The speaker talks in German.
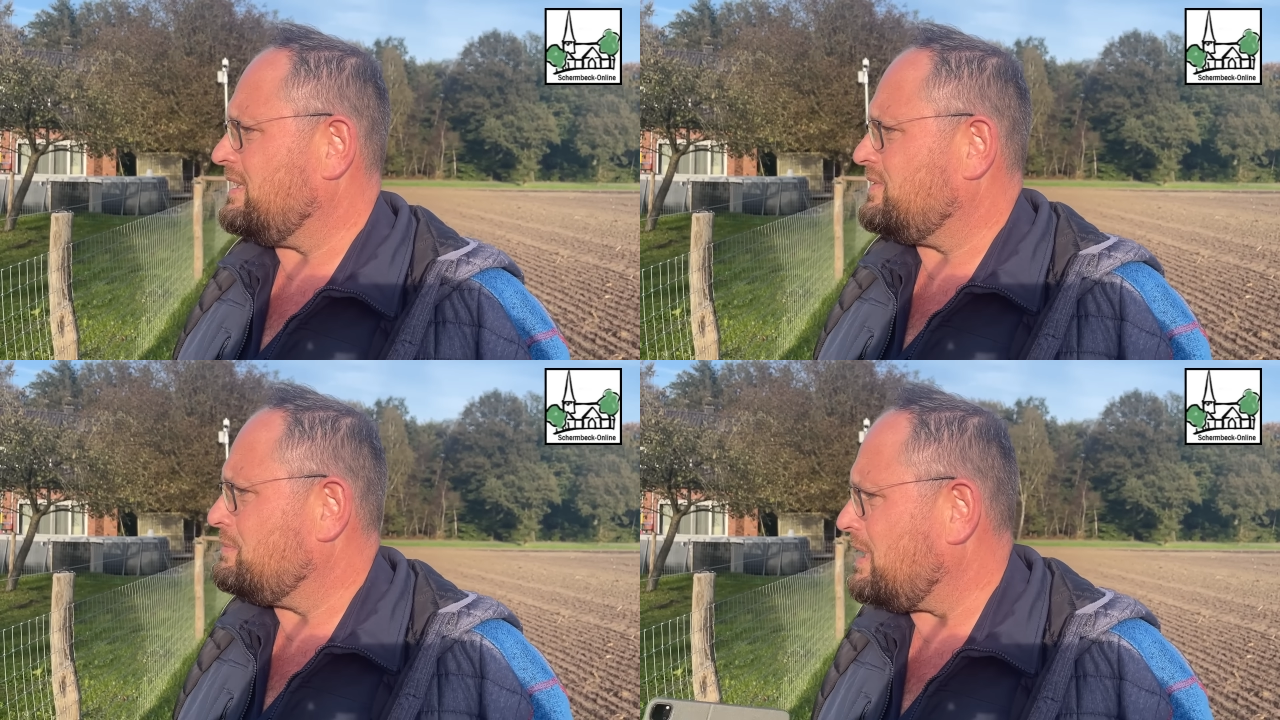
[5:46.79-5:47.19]

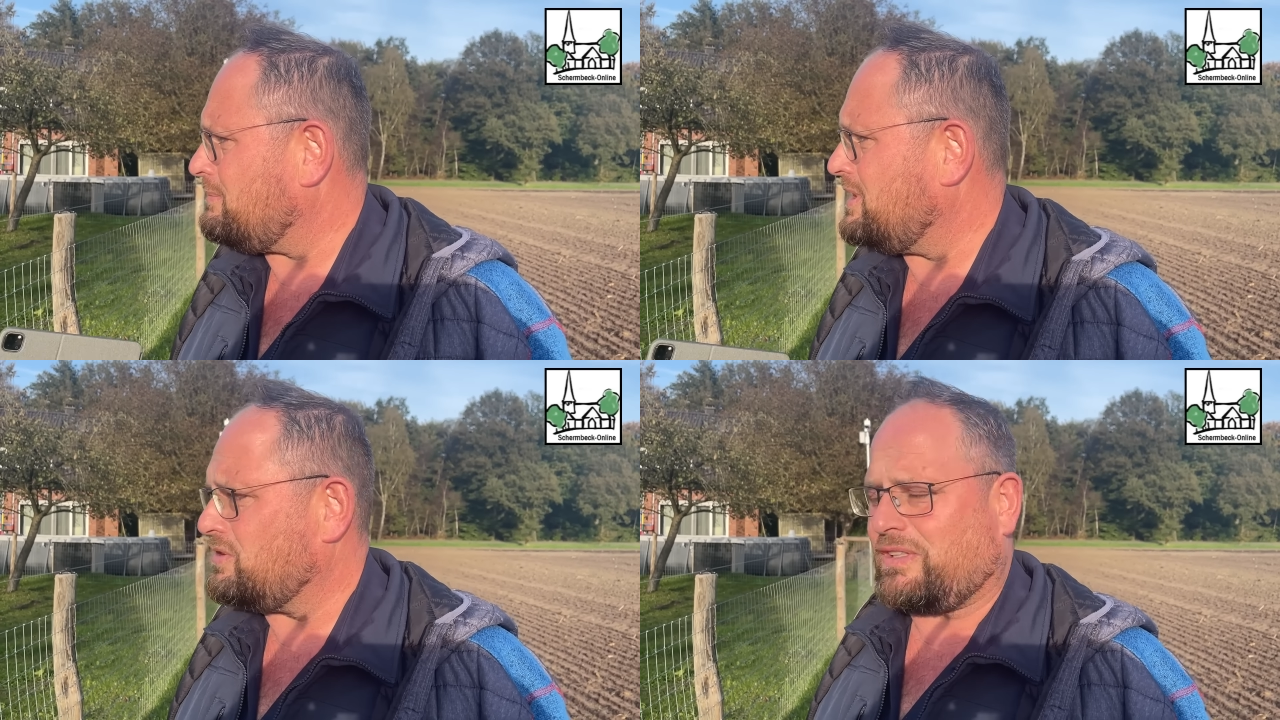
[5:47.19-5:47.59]
deswegen
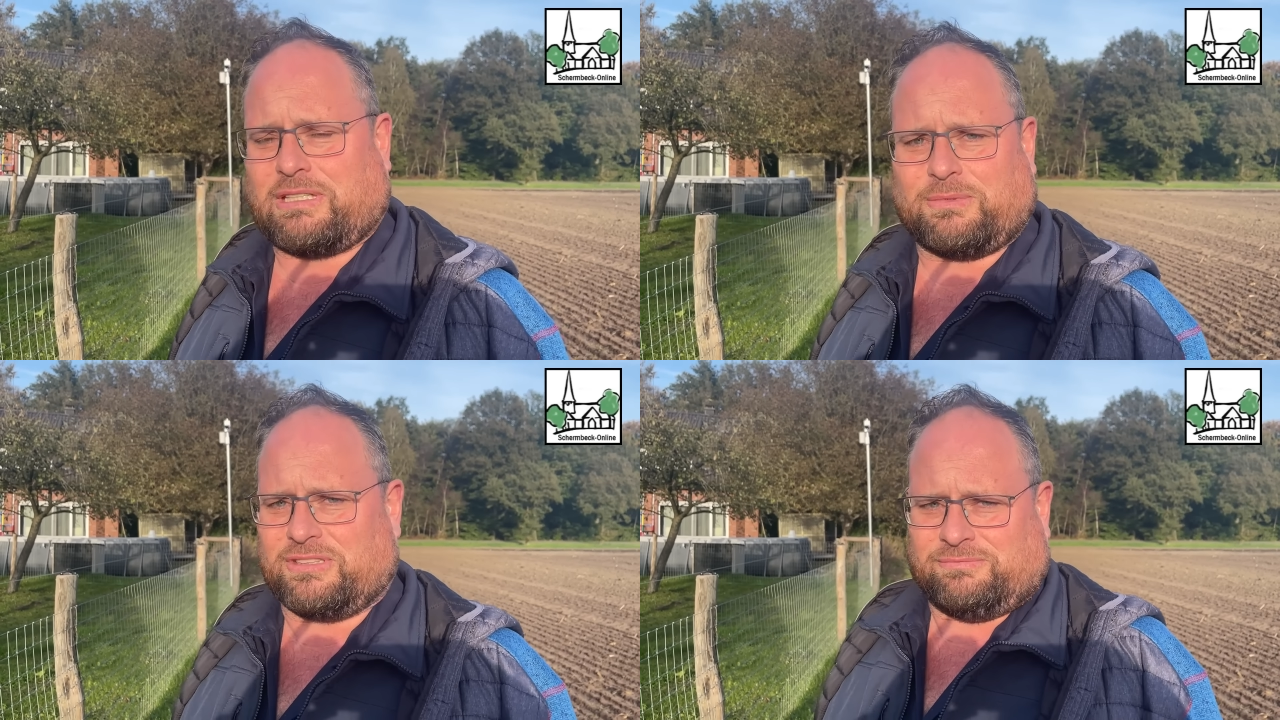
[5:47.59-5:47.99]
macht man sowas,
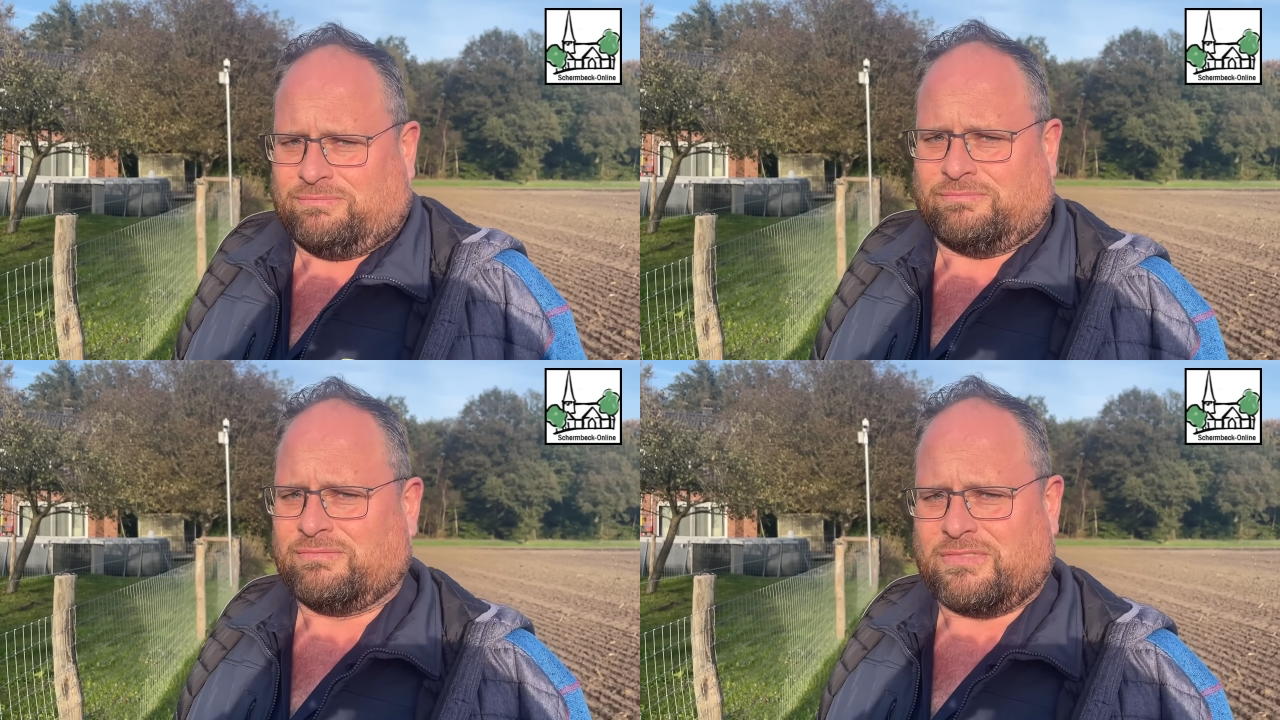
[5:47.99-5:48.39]
aber
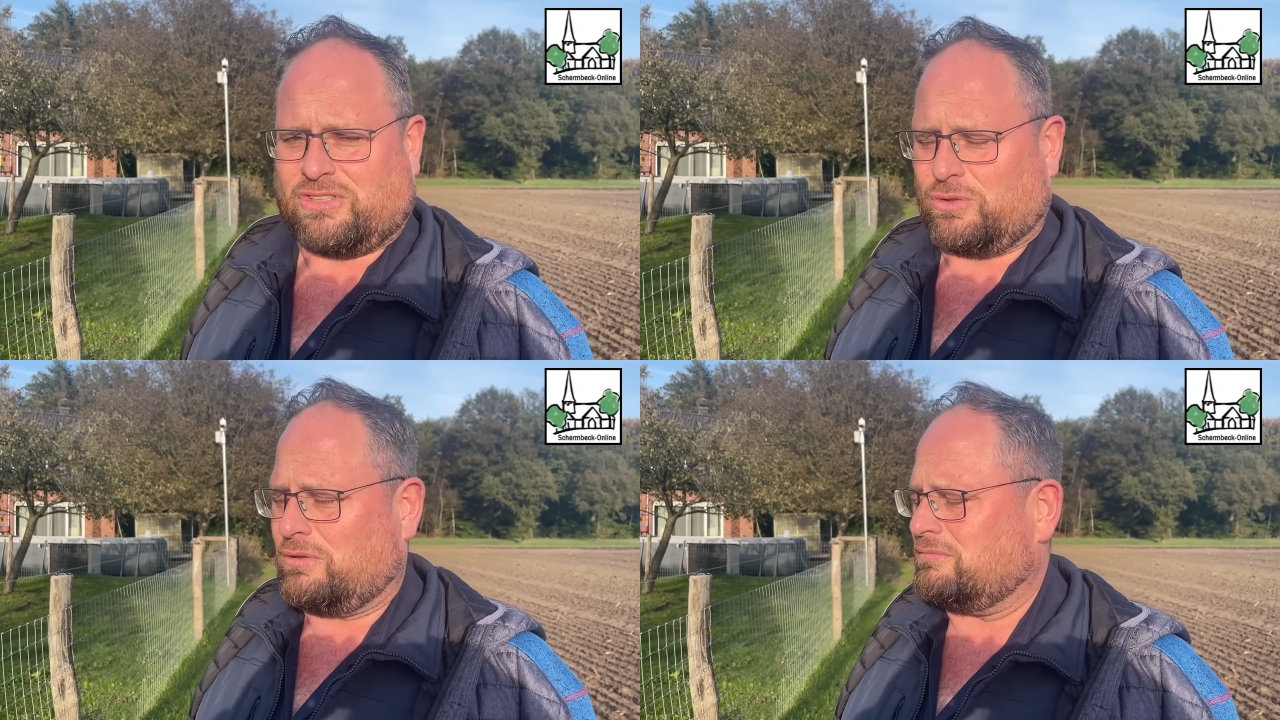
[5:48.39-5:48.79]

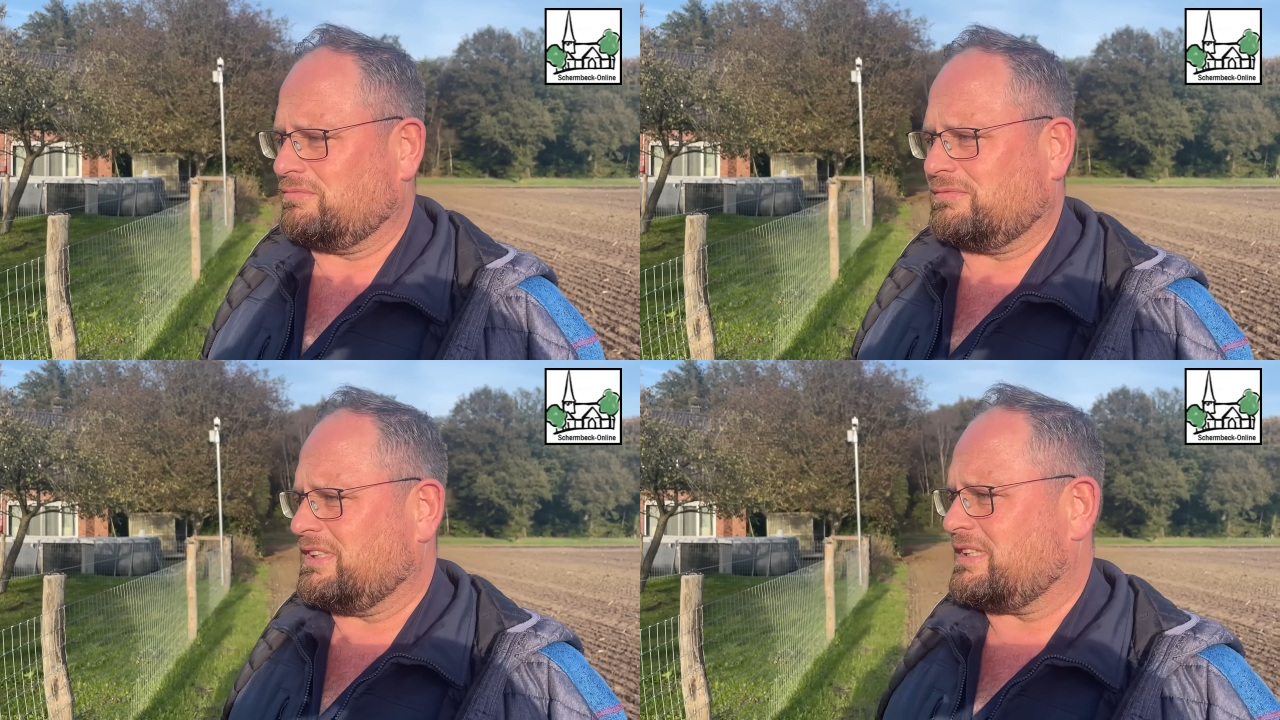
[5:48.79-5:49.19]
so
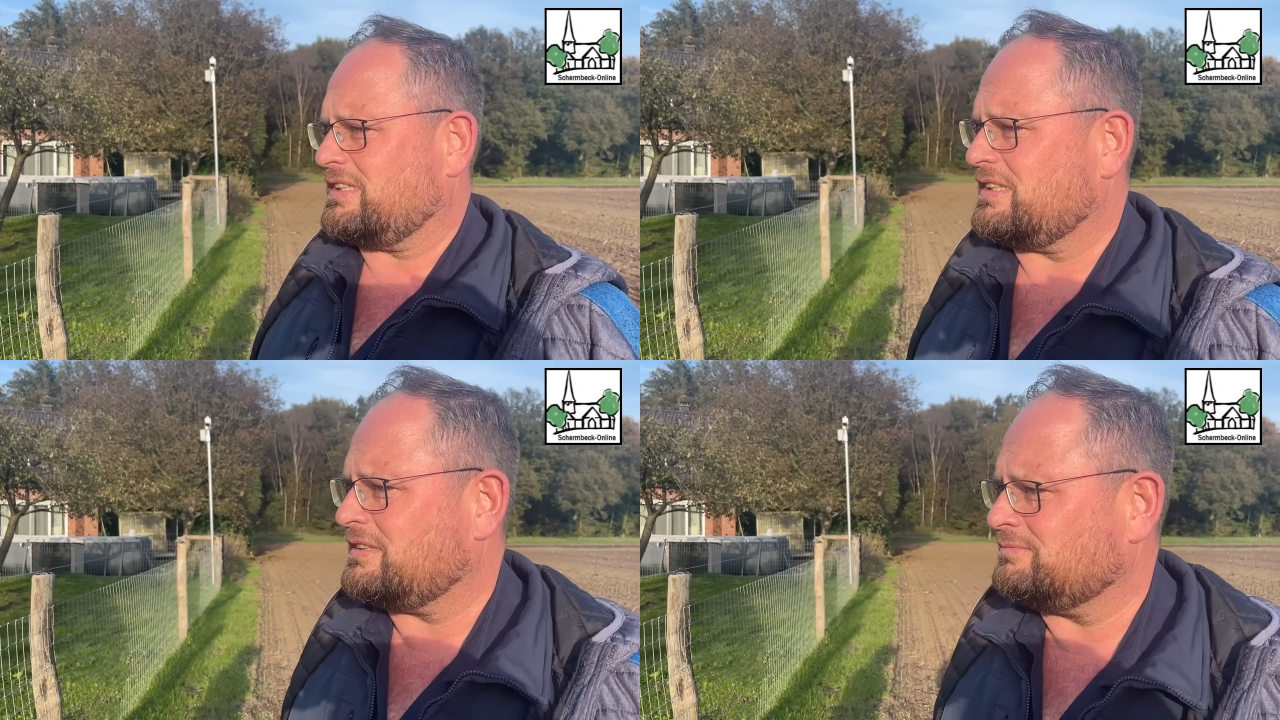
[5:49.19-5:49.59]
geht das
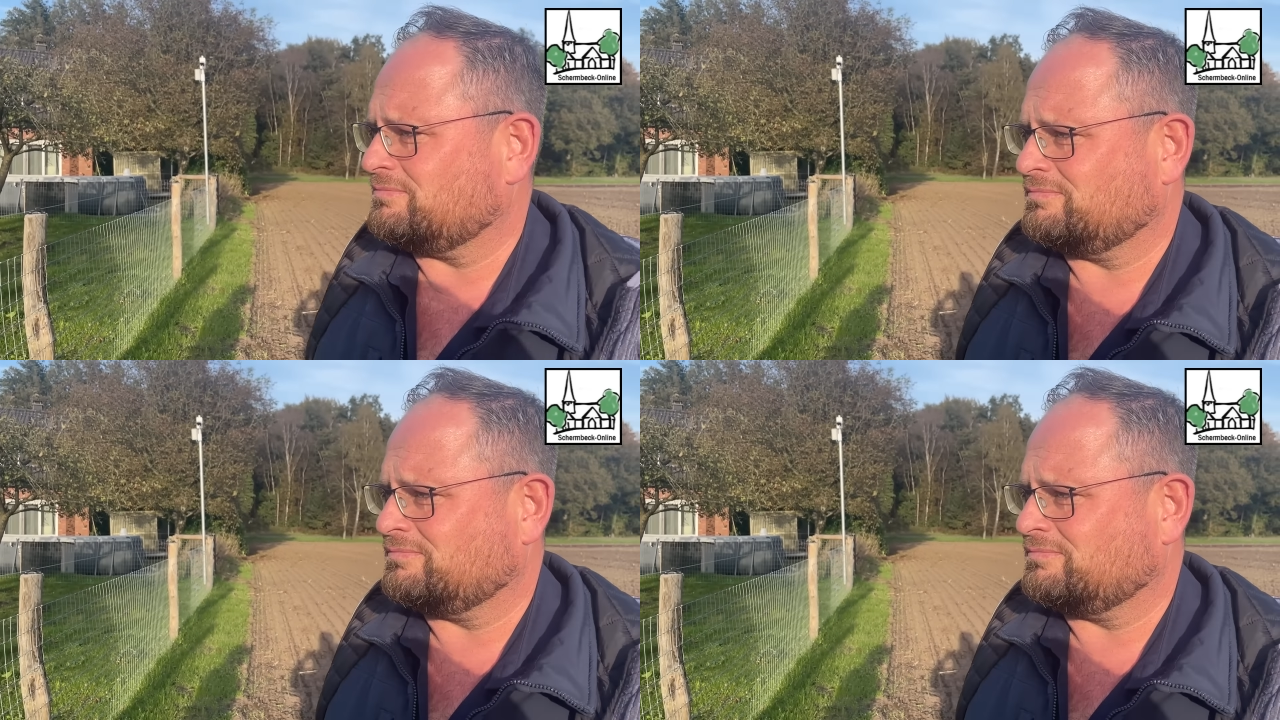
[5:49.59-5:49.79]
nicht.